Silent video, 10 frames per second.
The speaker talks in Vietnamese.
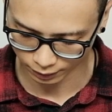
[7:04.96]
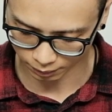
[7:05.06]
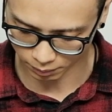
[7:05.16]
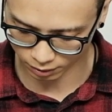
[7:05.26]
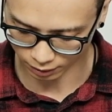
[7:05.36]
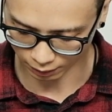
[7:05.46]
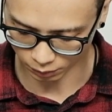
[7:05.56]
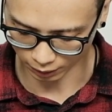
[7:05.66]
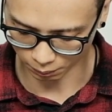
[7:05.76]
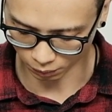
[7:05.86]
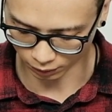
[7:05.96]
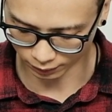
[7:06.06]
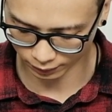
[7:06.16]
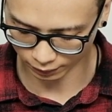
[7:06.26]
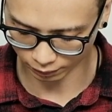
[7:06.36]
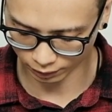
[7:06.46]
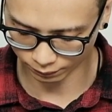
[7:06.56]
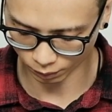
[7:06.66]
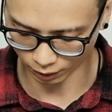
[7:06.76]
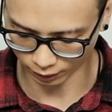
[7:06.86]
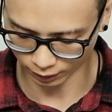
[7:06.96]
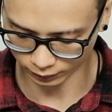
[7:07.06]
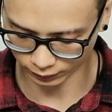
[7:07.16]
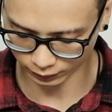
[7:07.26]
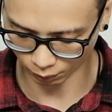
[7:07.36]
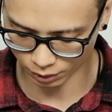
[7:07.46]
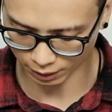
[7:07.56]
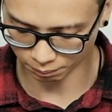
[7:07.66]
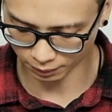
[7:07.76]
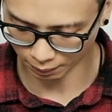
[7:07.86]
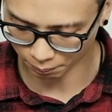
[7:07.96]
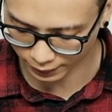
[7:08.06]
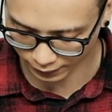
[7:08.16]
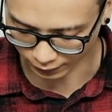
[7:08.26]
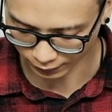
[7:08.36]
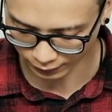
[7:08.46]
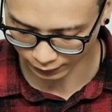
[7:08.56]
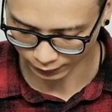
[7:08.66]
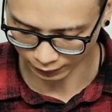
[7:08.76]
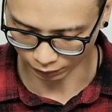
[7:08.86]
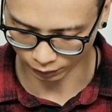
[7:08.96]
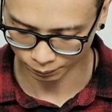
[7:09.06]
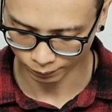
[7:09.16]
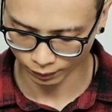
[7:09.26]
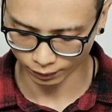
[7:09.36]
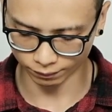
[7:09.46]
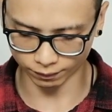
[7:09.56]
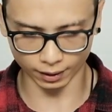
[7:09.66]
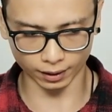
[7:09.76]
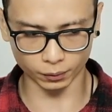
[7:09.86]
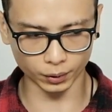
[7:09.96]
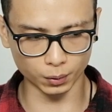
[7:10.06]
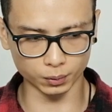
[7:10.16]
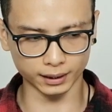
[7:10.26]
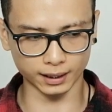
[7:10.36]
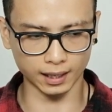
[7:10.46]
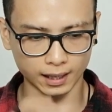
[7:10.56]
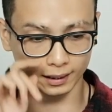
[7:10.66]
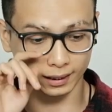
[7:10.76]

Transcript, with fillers: thì mức giá của cả bộ lớn này nó rơi vào khoảng là 650.000 đó và cuối cùng sẽ là hai